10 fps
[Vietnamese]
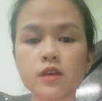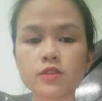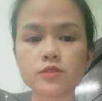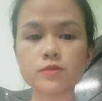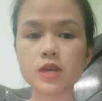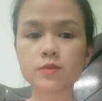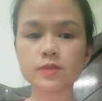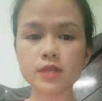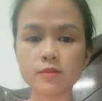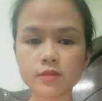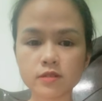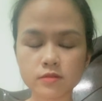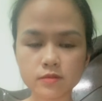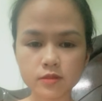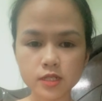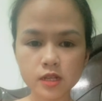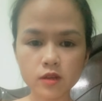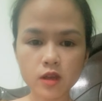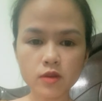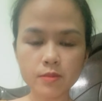Chúng ta cùng xem nào. Ờ, xin
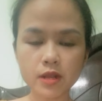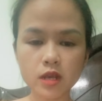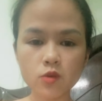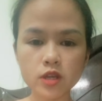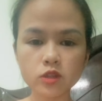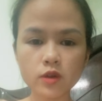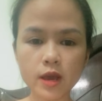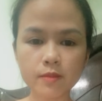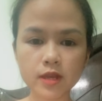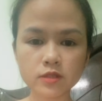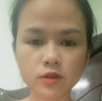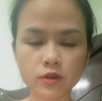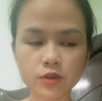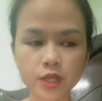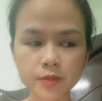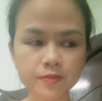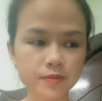lỗi câu này mình đã quên tô đậm lên rồi.